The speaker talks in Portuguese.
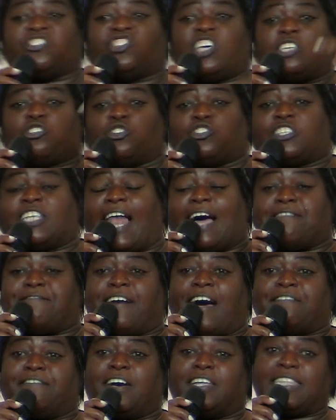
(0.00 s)
Jesus
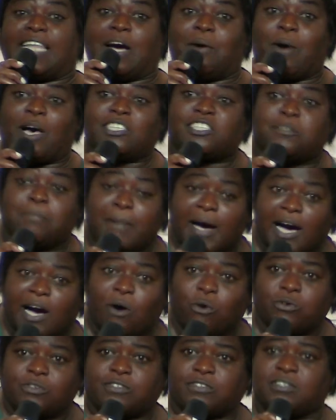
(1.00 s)
lavava não as
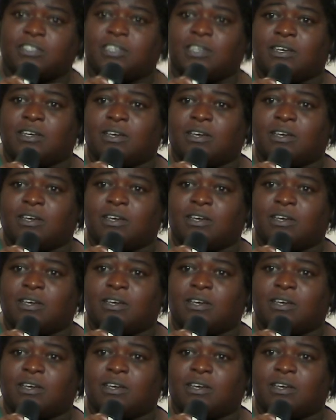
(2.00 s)
mãos.